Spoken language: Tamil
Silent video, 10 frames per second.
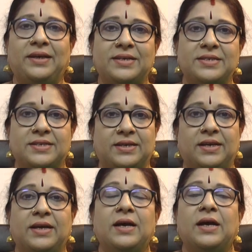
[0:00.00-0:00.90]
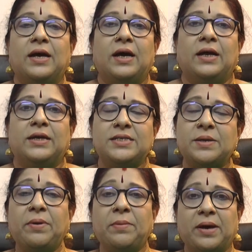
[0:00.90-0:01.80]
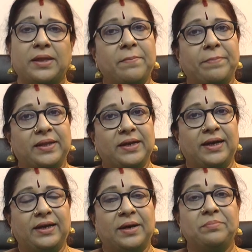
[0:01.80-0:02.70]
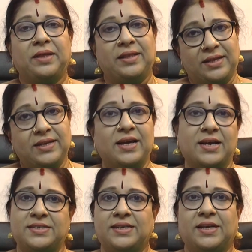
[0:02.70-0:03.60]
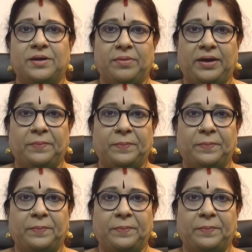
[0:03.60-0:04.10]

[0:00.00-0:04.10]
இன்று டிசம்பர் மாதம் பதினெட்டாம் தேதி ஞாயிற்றுக்கிழமை